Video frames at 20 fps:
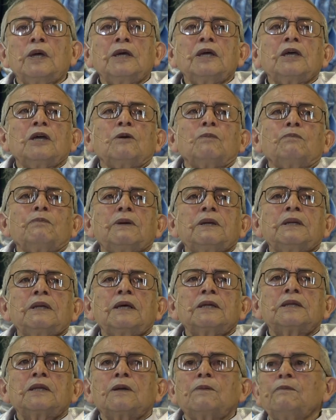
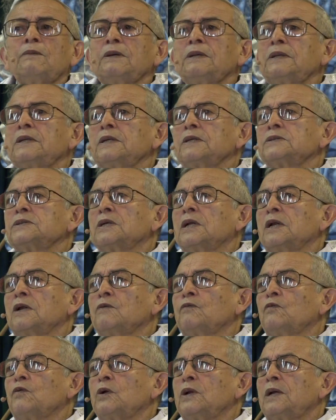inmediatamente se le
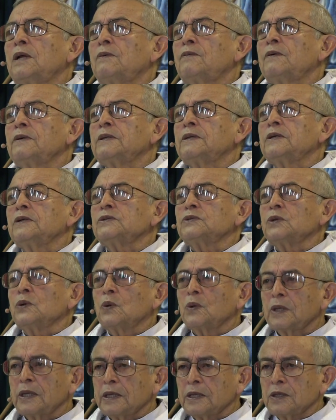fue la
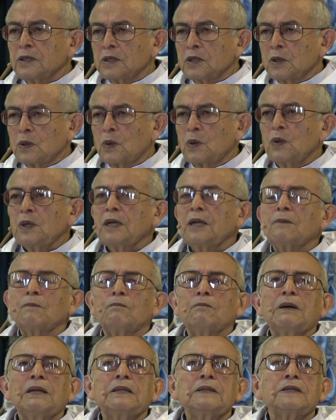bendición, entró la
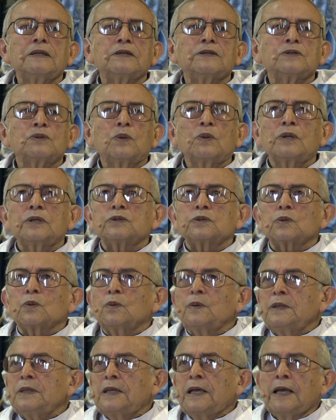maldición en su
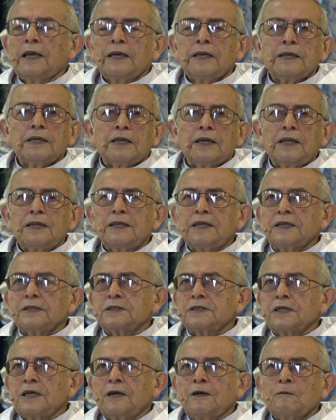vida y él
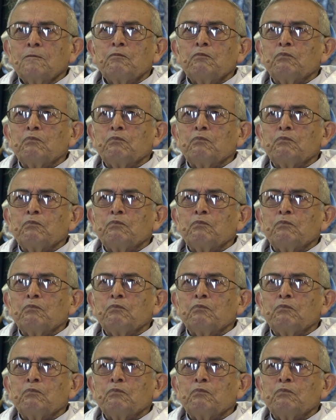decía,